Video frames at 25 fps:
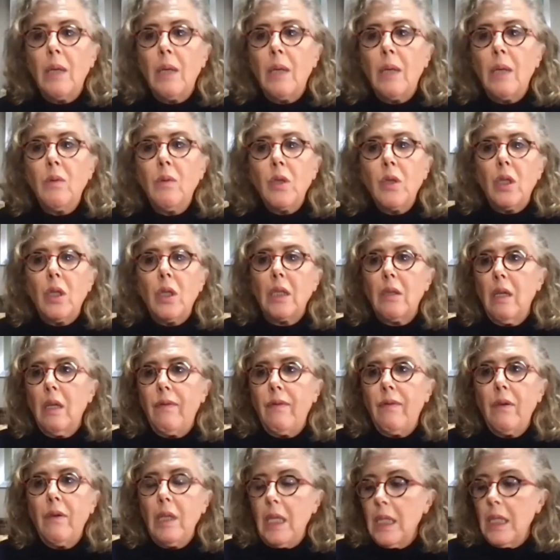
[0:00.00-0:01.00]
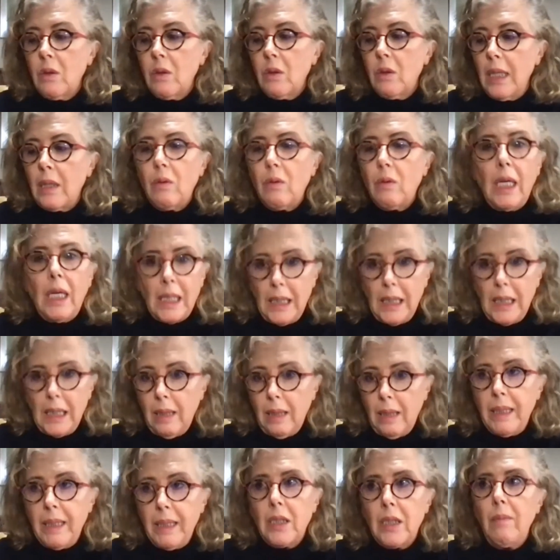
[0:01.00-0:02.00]
y es una lectura a la que también estoy muy
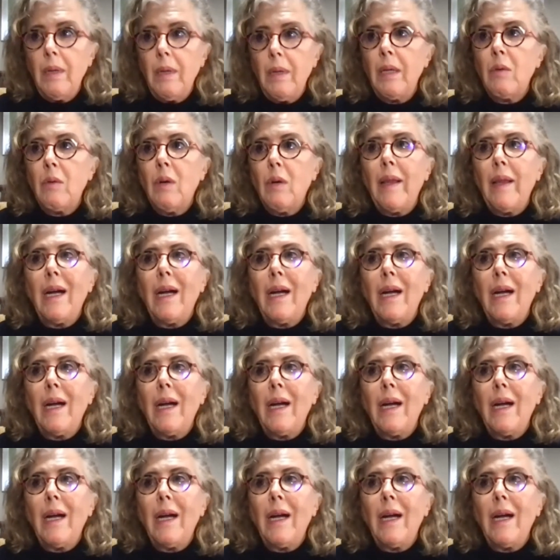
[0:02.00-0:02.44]
habituada.